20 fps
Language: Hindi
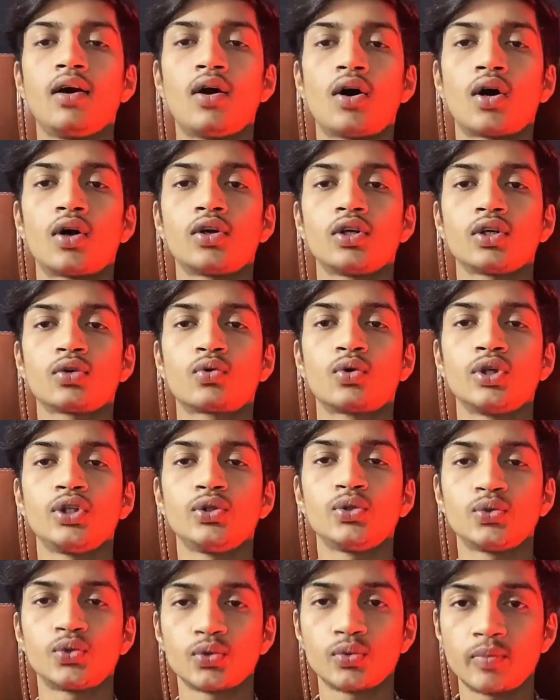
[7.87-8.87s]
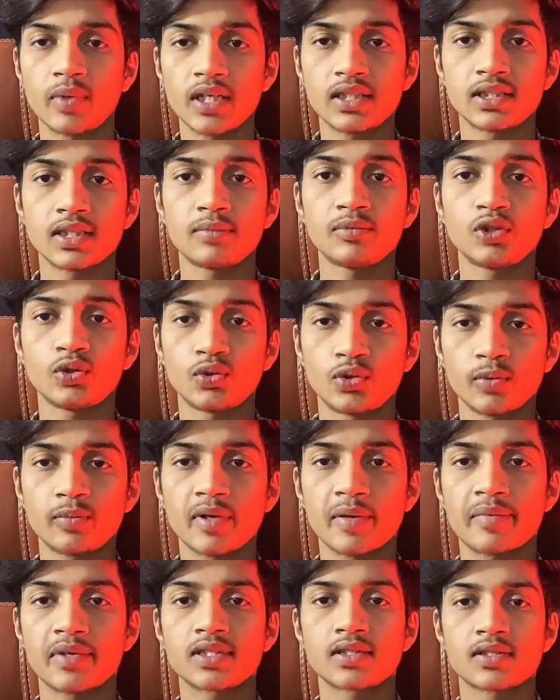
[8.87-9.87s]
और कोई यूट्यूबर जब यूट्यूब के
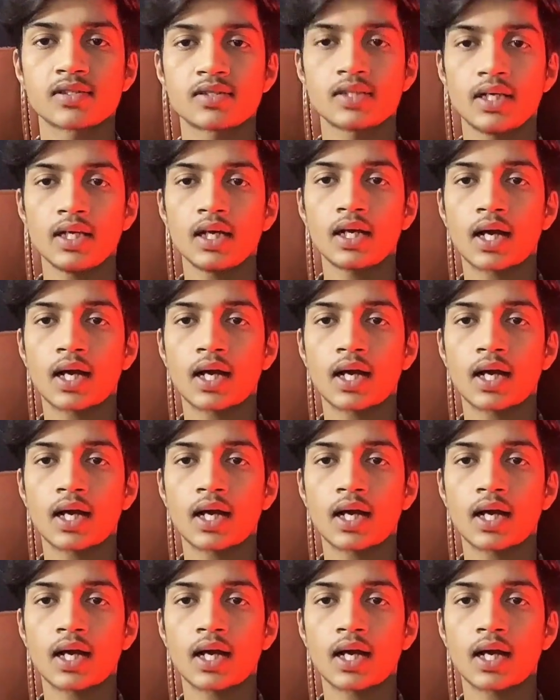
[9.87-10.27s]
पैसे से